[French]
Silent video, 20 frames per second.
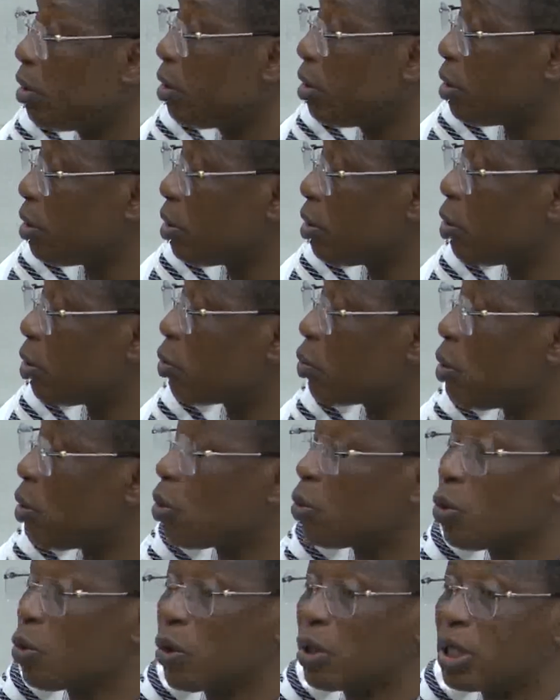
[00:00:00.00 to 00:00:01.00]
ne
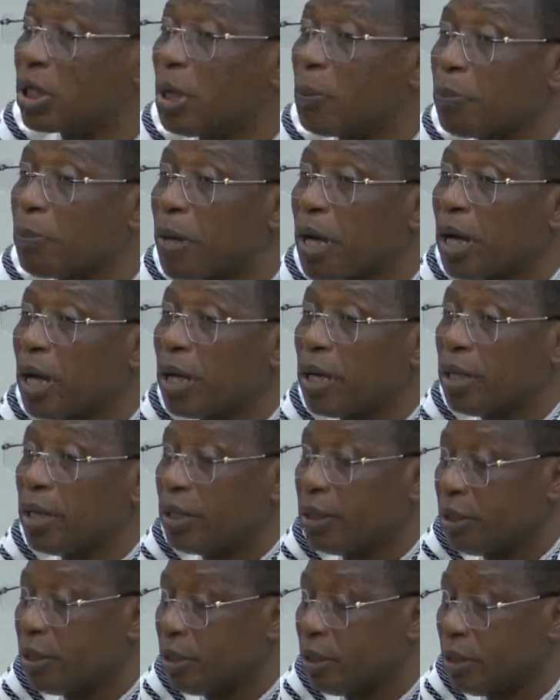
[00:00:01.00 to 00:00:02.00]
concordant pas
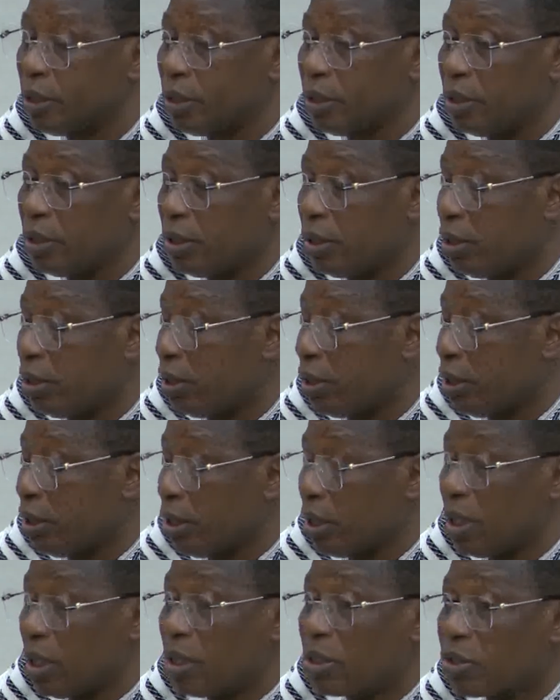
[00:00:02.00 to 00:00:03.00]

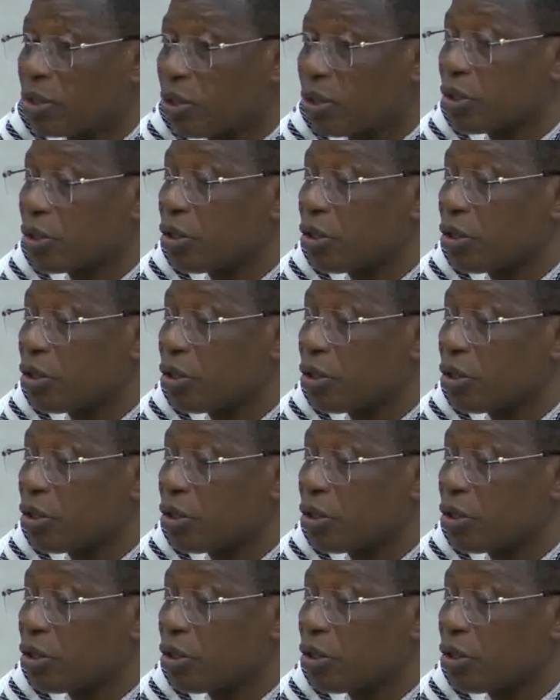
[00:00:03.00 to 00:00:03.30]
à ce que